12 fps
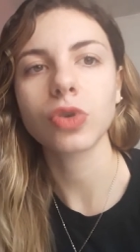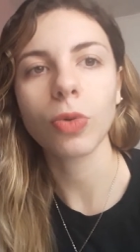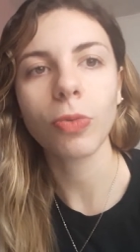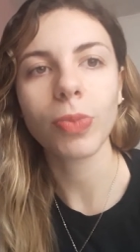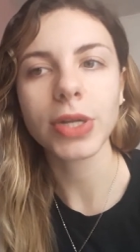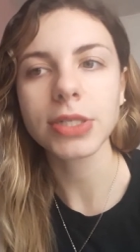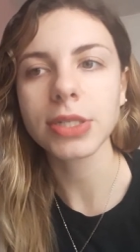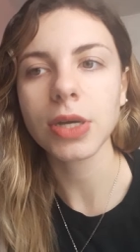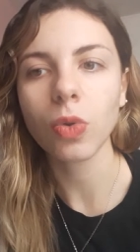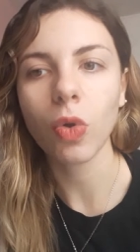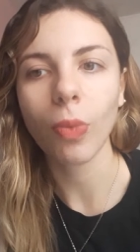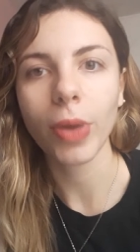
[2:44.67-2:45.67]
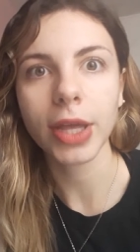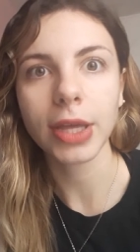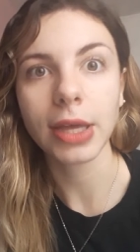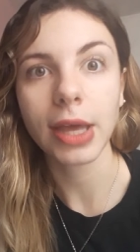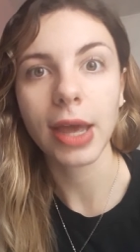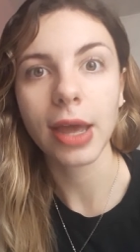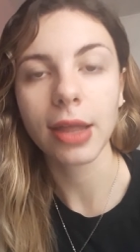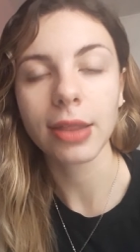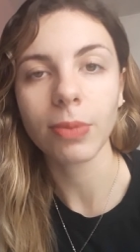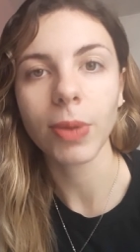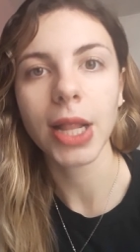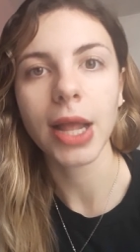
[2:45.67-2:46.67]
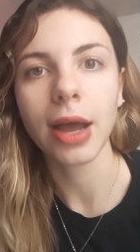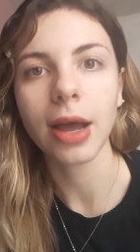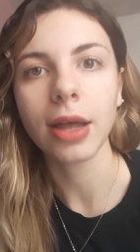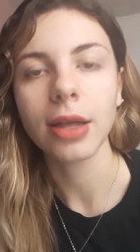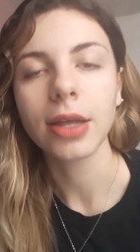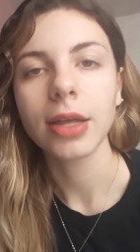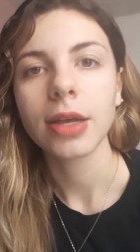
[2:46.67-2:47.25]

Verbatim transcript: sob pressão, como é que é trabalhar